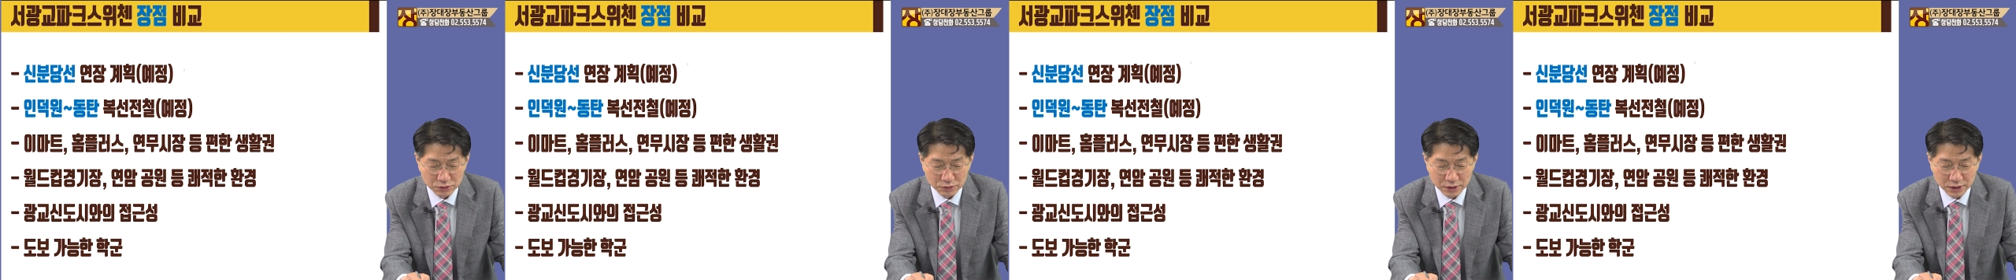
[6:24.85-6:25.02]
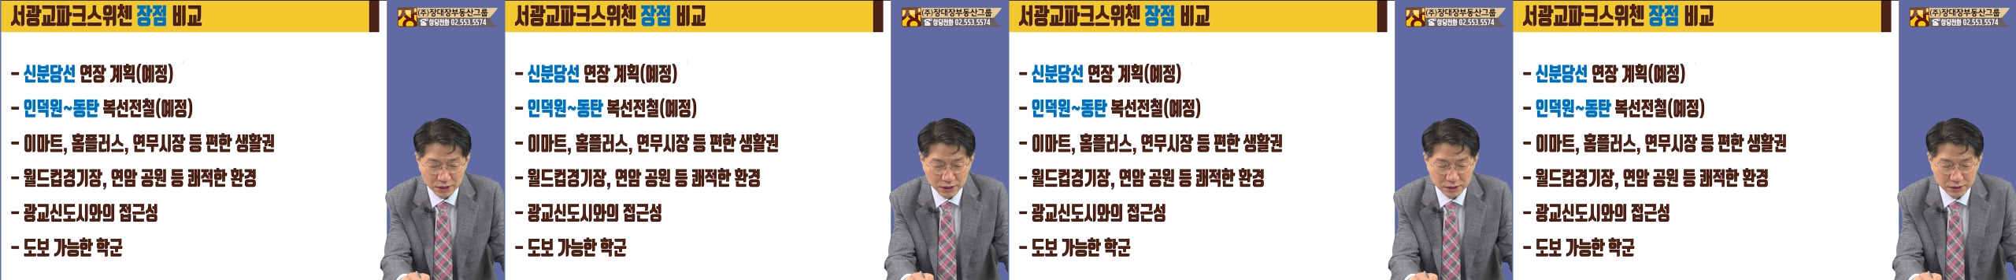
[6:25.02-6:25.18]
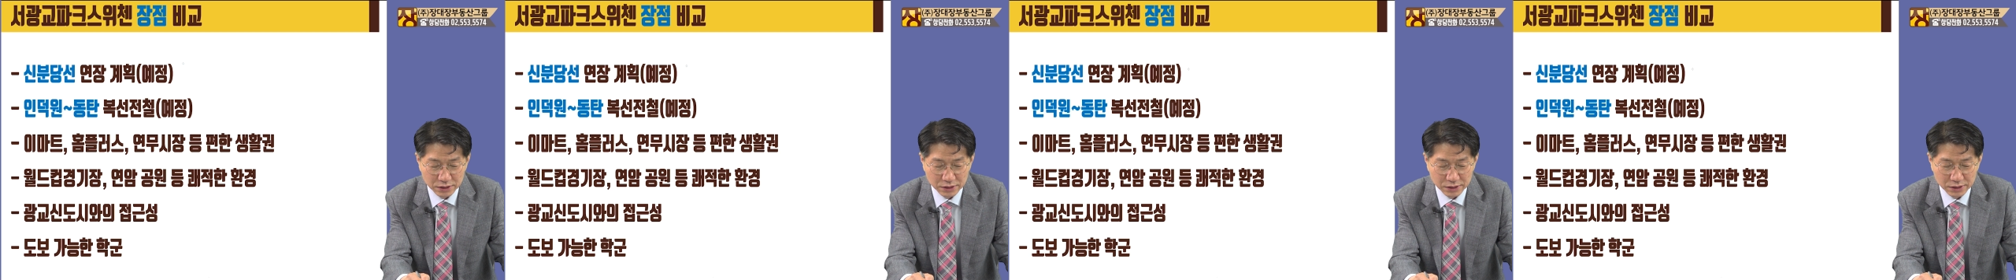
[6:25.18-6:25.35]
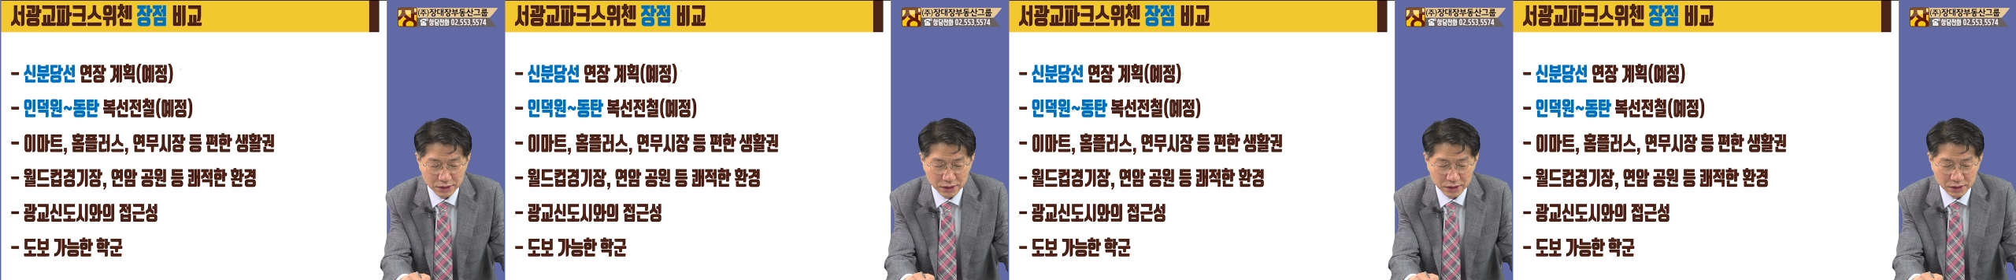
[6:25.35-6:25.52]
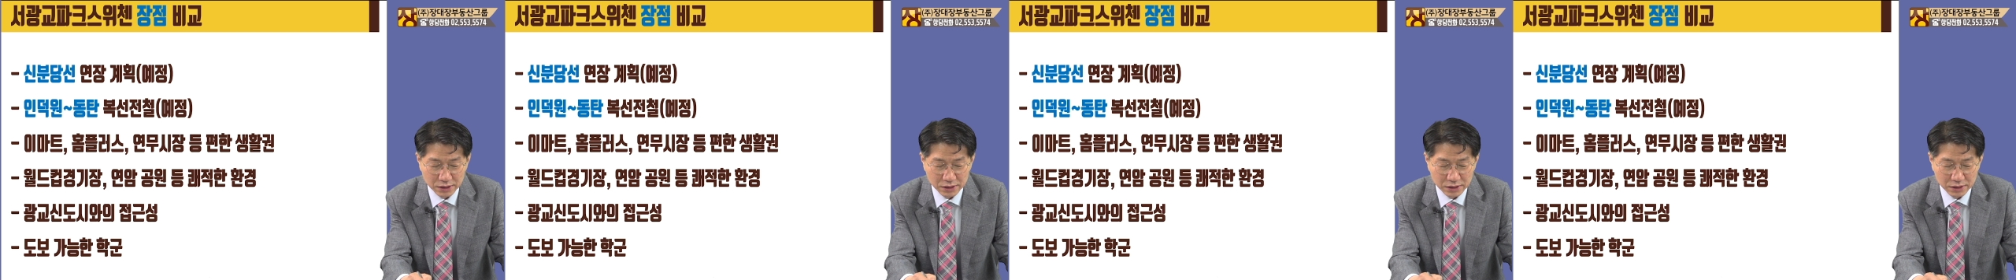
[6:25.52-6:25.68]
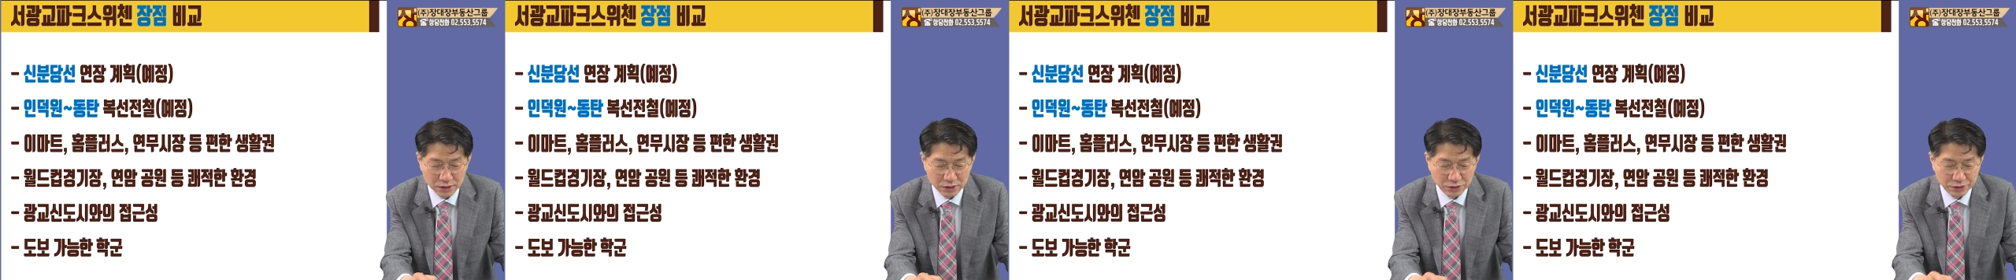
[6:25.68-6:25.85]
와 있는데
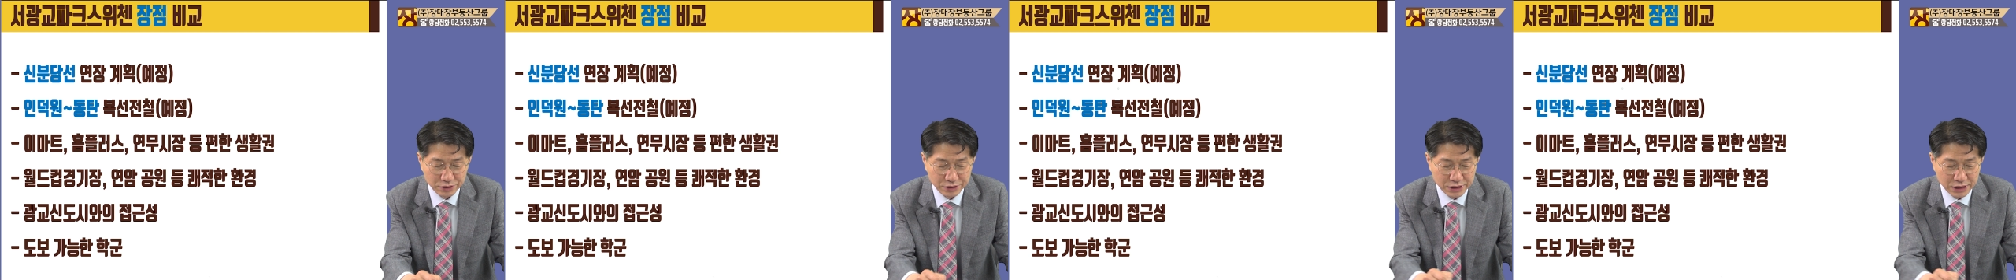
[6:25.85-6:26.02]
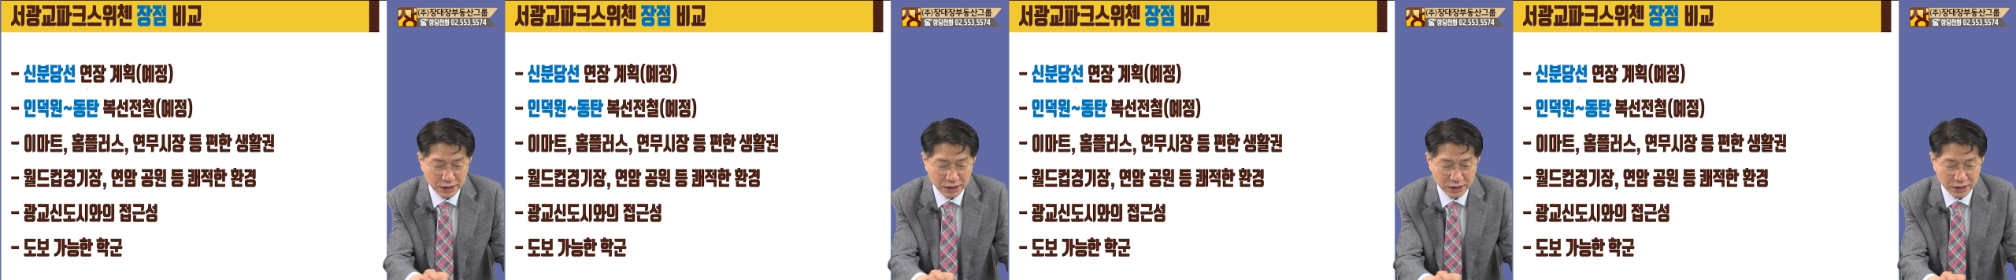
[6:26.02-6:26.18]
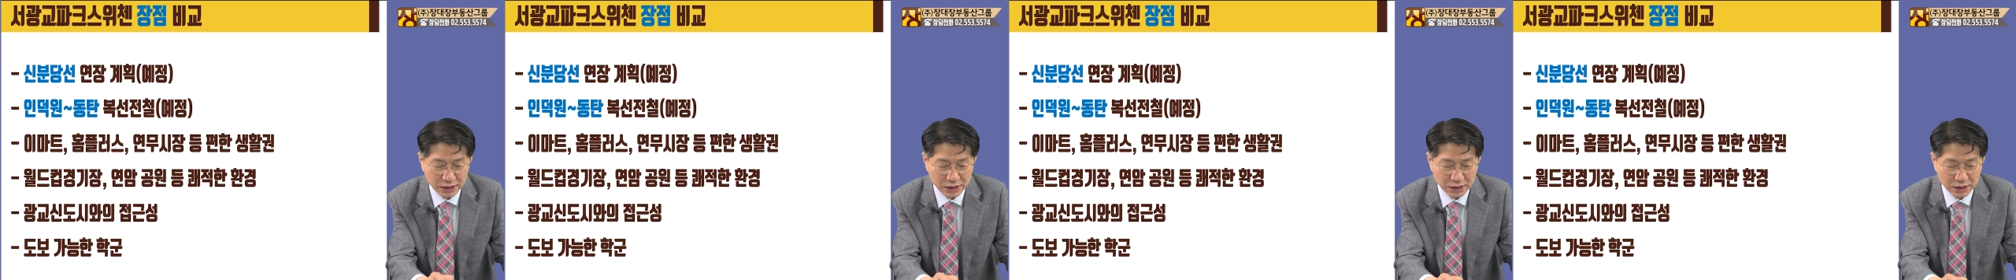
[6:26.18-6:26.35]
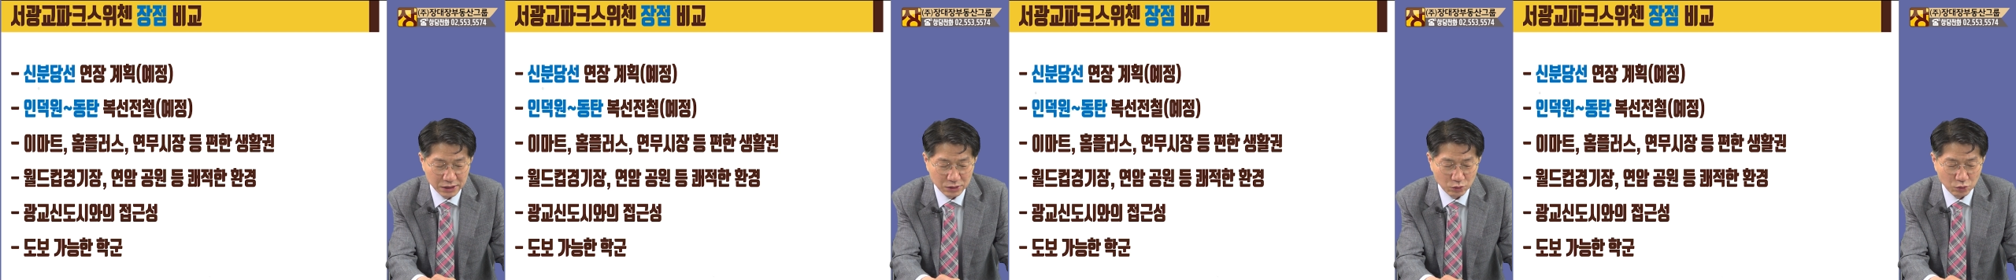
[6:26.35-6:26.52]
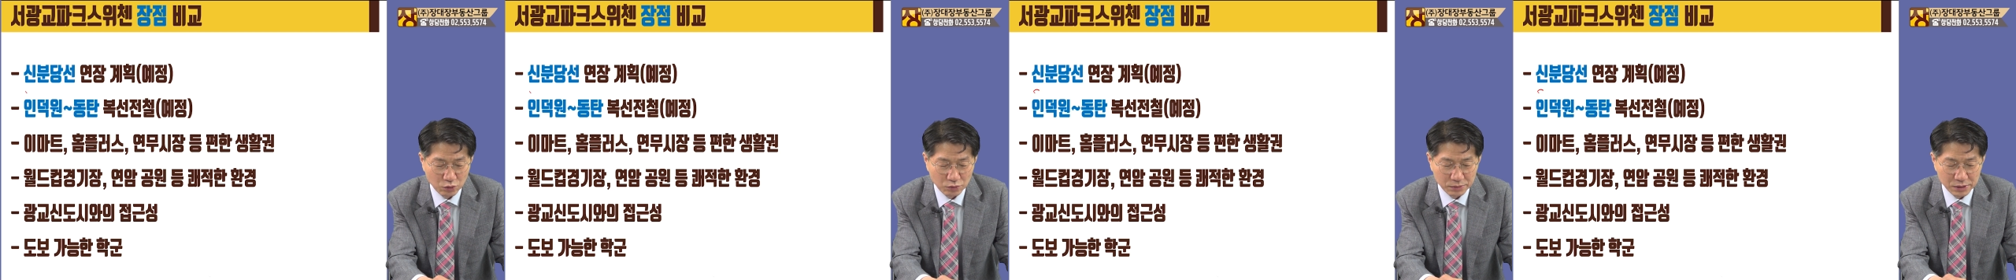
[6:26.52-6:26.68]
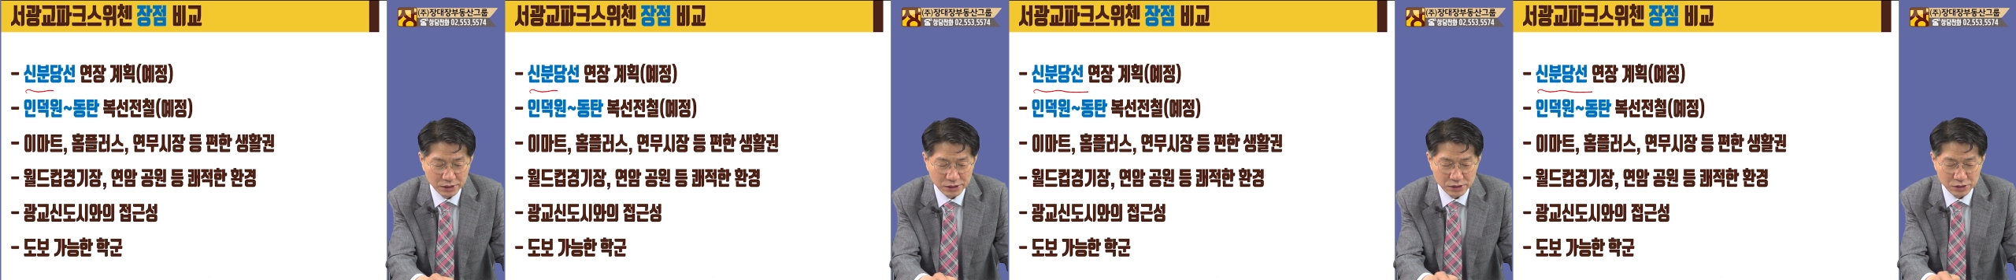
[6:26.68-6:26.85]
이 연장이
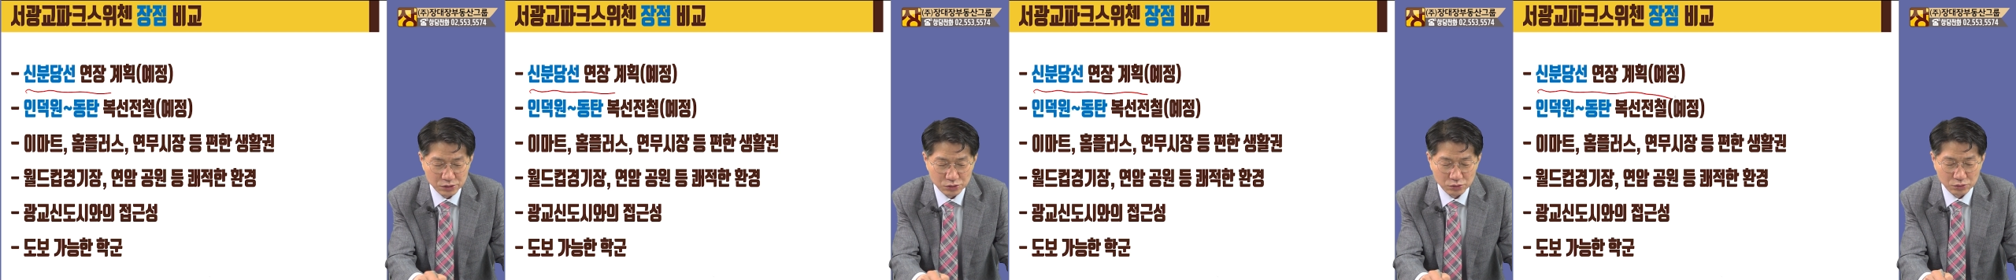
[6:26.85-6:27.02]
호매실